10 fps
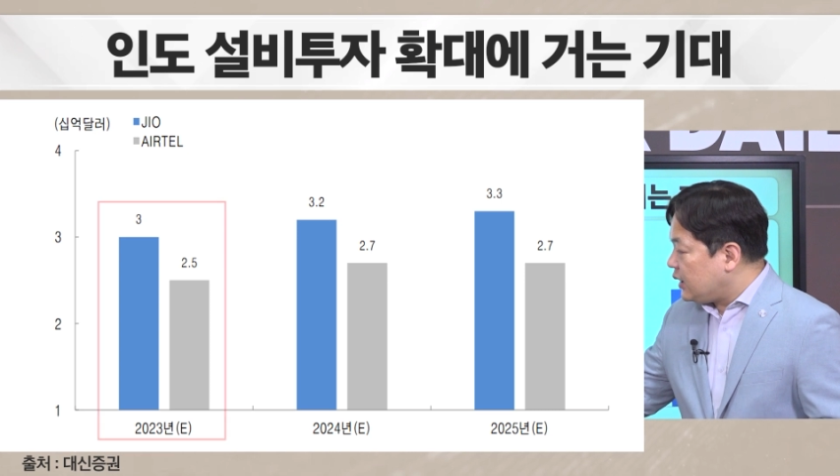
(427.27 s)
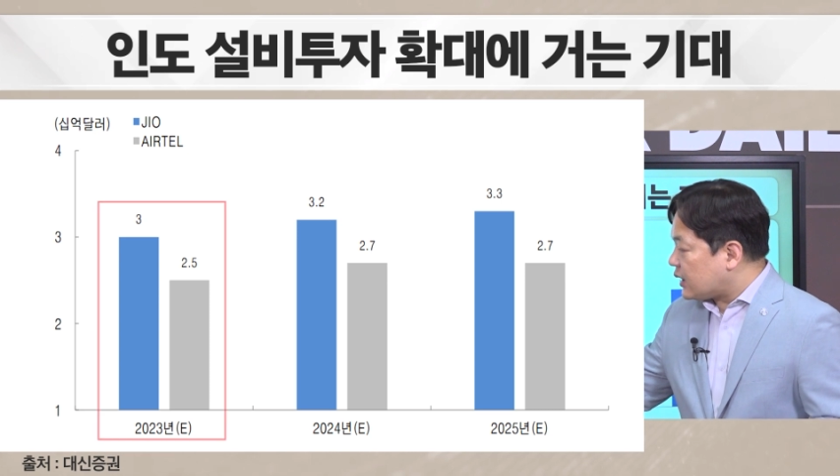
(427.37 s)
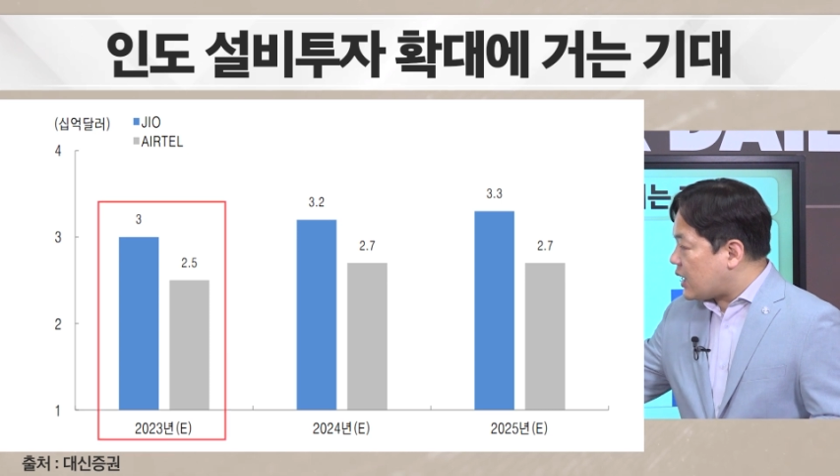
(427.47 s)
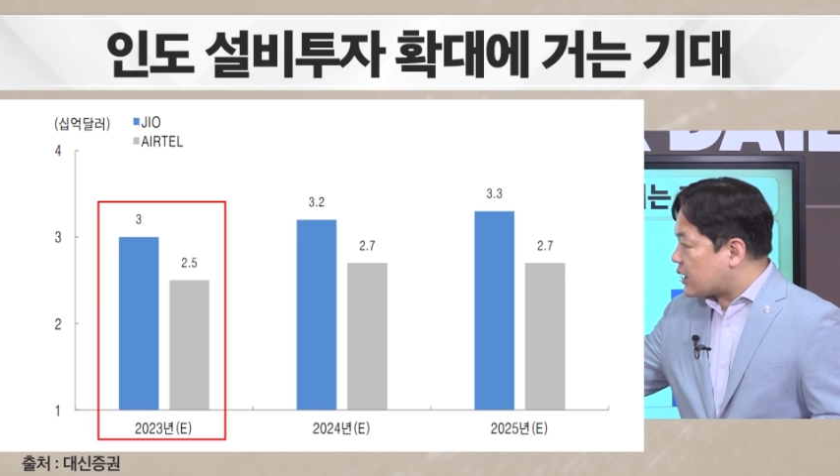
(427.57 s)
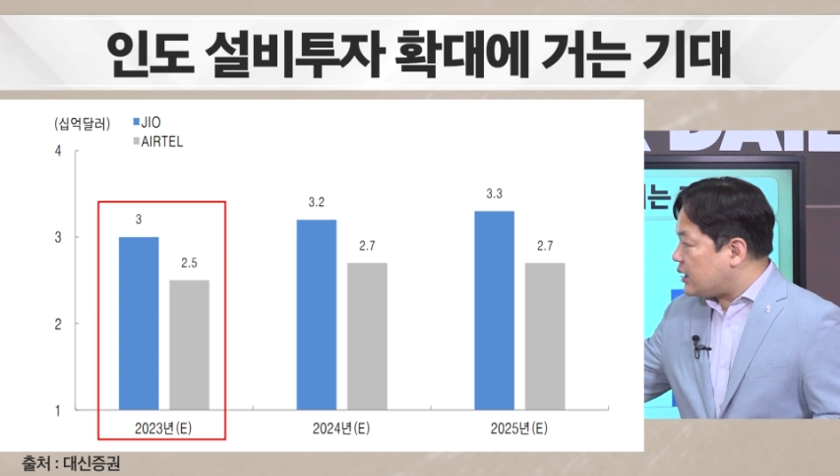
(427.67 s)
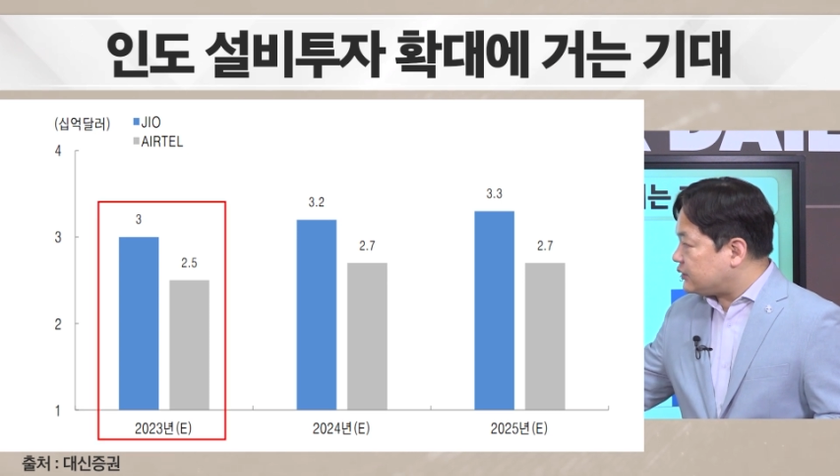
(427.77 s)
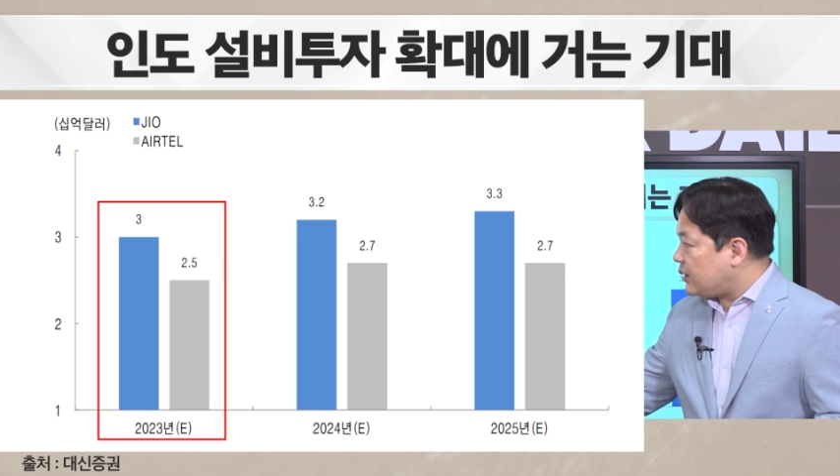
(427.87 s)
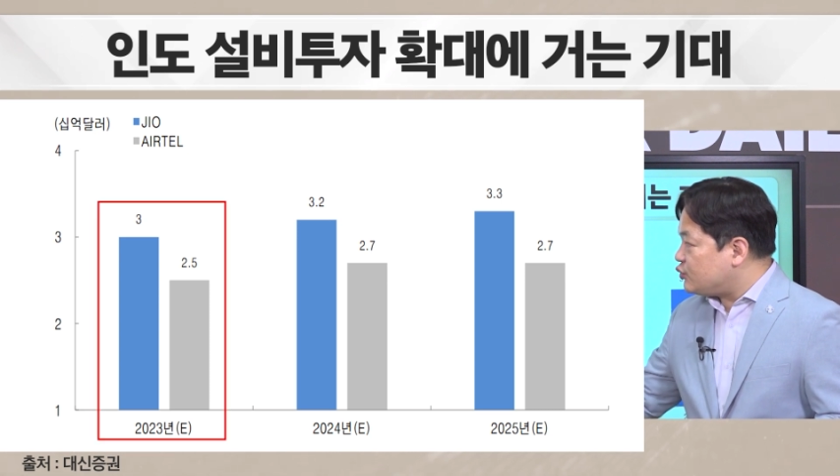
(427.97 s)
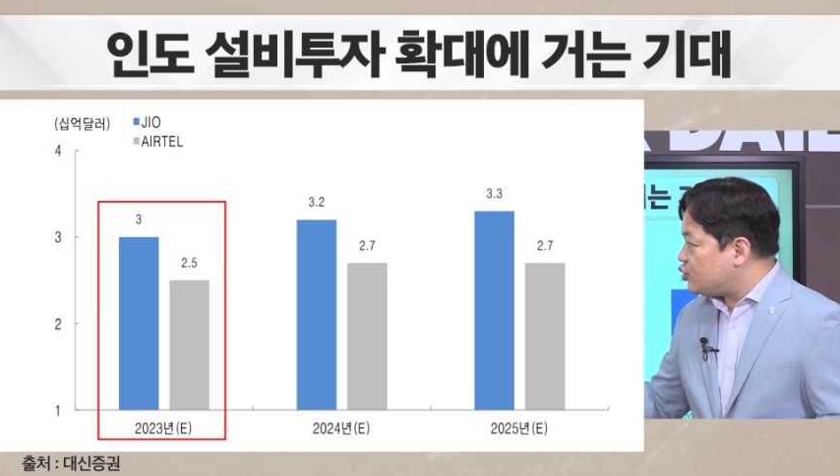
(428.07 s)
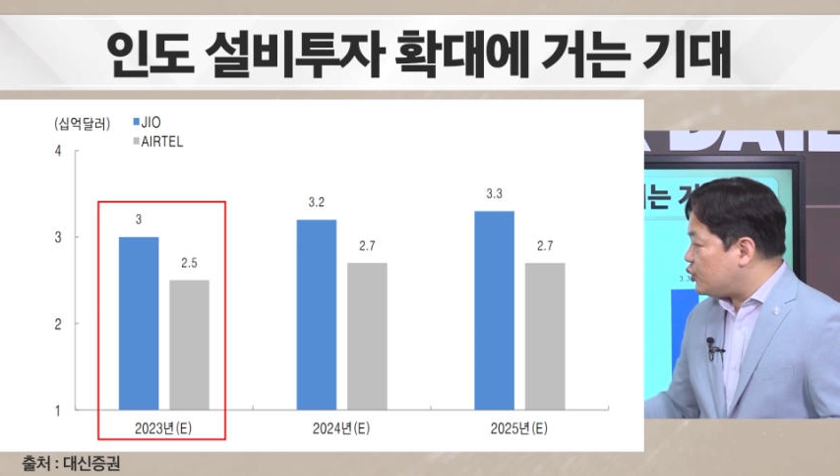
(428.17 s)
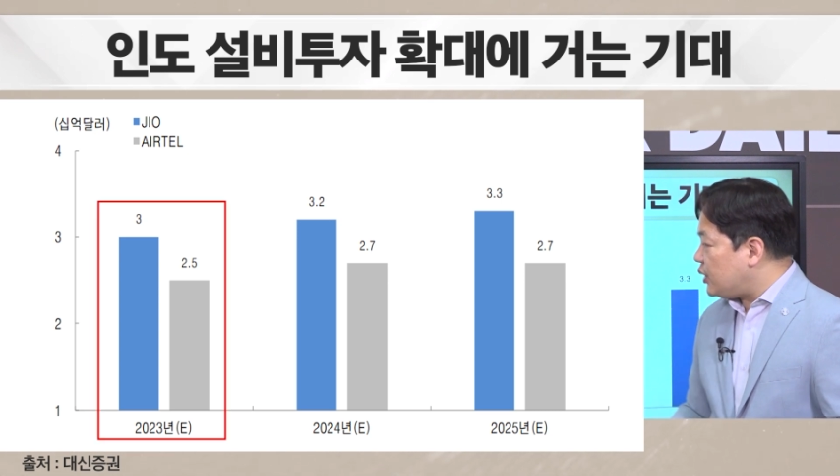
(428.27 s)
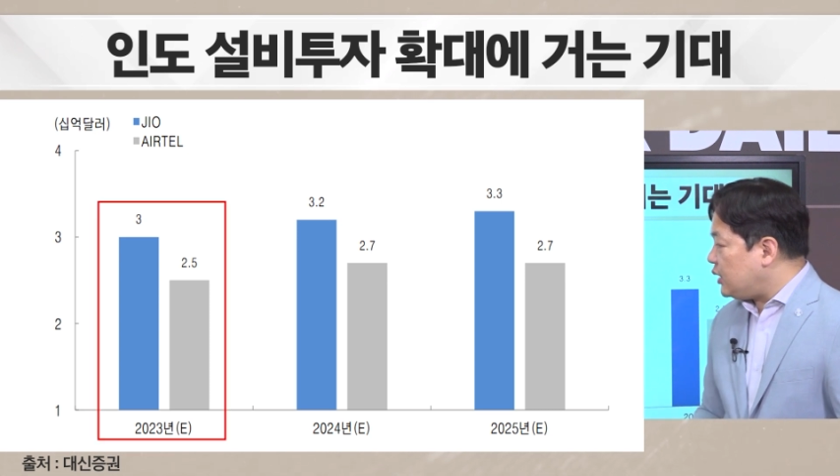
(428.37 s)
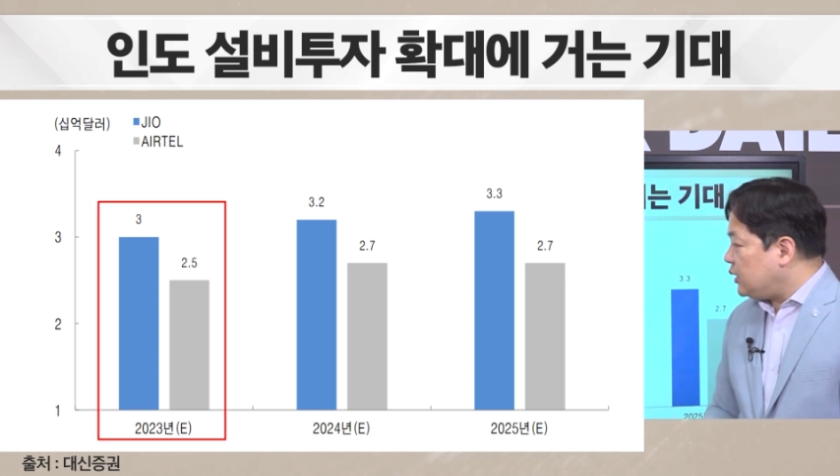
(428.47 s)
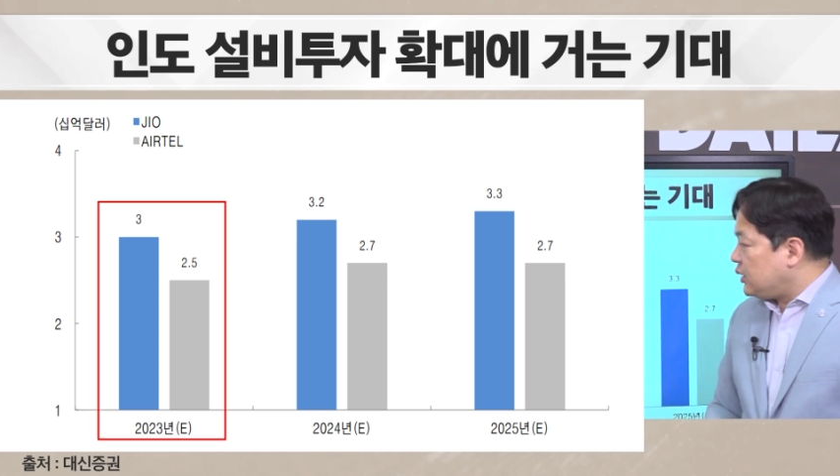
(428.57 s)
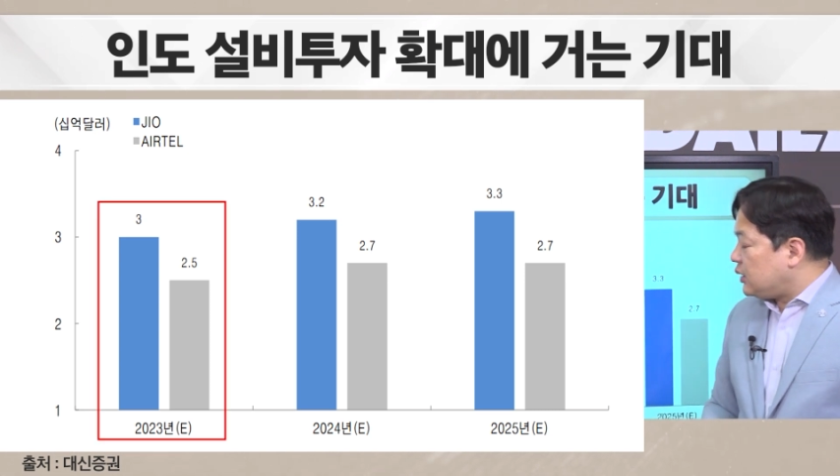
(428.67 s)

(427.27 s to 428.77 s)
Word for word: 각각 3주와